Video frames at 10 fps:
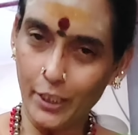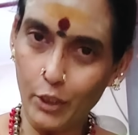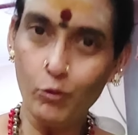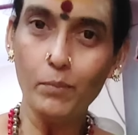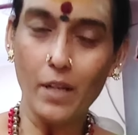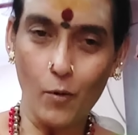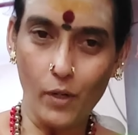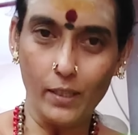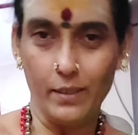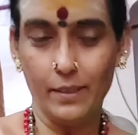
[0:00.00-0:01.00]
இதுவும் நான்
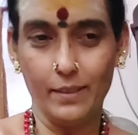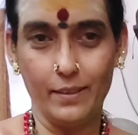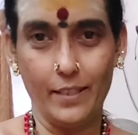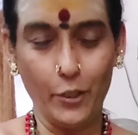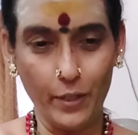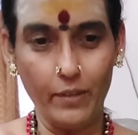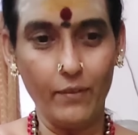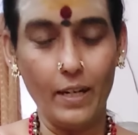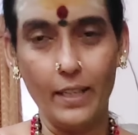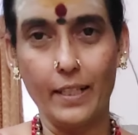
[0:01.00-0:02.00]
உங்களுக்கு என்னுடைய
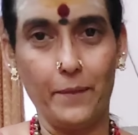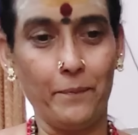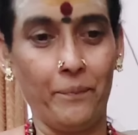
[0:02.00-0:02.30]
வாழ்க்கை